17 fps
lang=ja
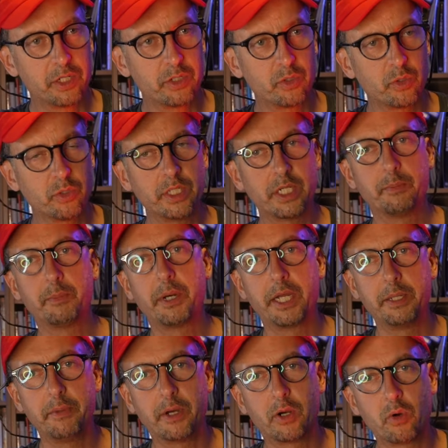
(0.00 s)
どんな、まあ、
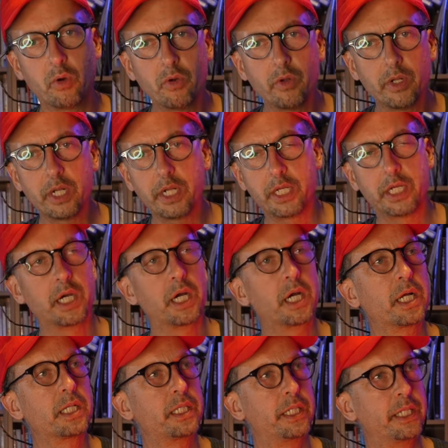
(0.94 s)
今コロナにか
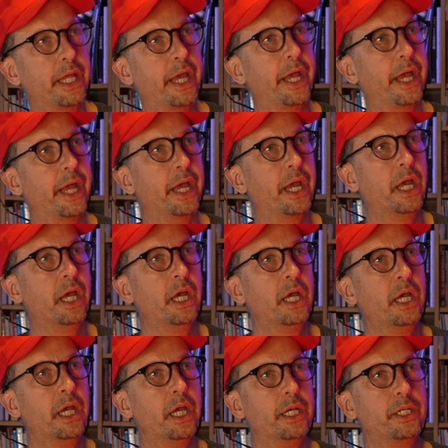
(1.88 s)
かって
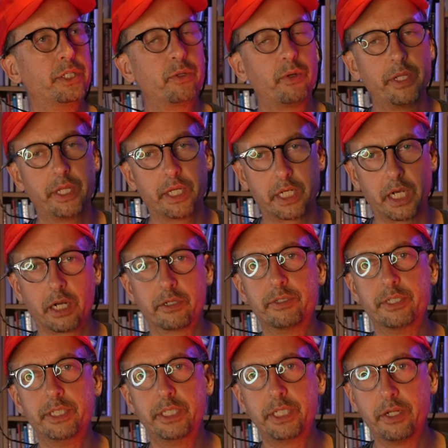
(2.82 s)
一人で
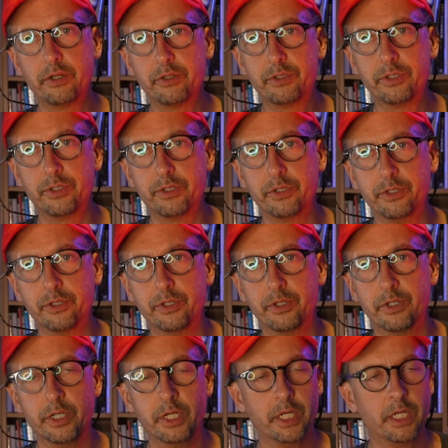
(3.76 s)
隔離してるってい
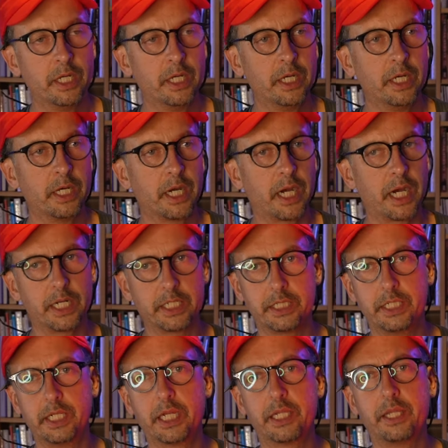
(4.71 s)
う
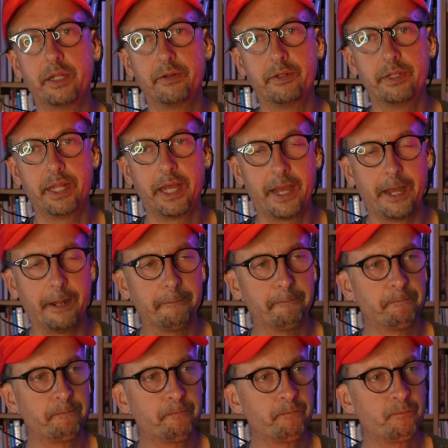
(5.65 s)
話になってるんで、
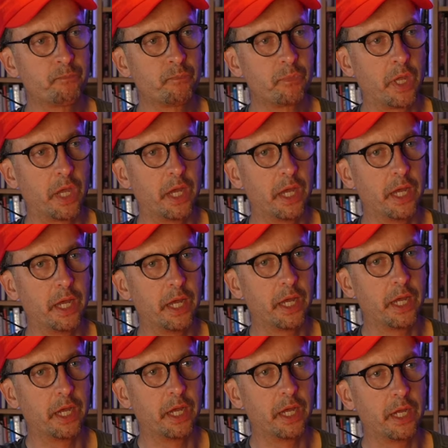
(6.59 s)

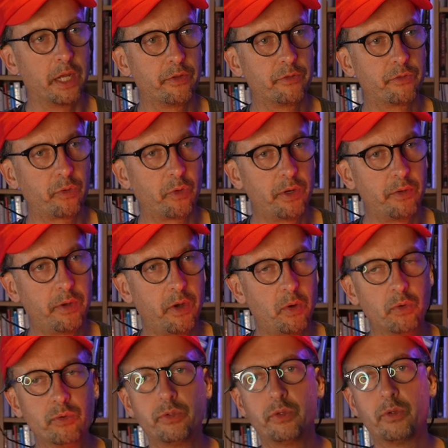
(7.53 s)
えー、それは
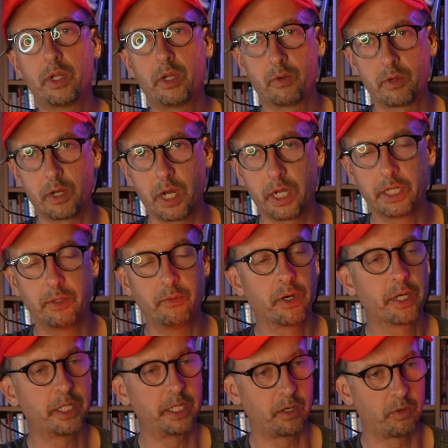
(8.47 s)
本当なのか言い
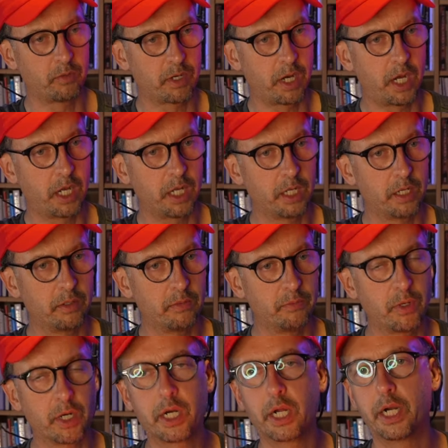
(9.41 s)
訳なのか
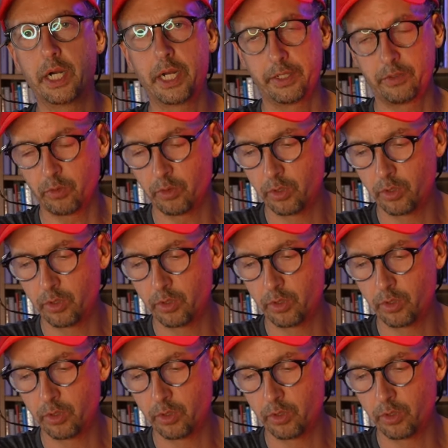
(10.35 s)
わからない